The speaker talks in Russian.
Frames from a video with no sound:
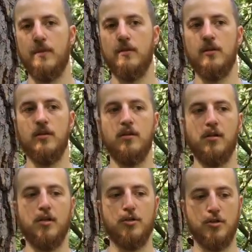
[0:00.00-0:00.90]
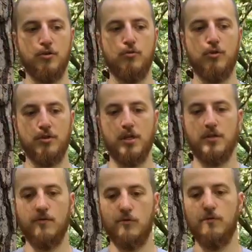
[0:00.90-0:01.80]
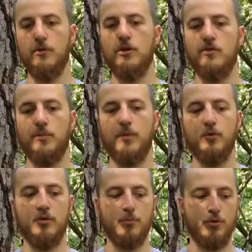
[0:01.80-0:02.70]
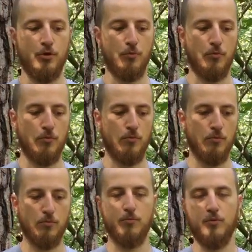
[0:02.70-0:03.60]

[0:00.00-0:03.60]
И когда я сейчас начну рассказывать, в чем фишка, вы поймете, почему,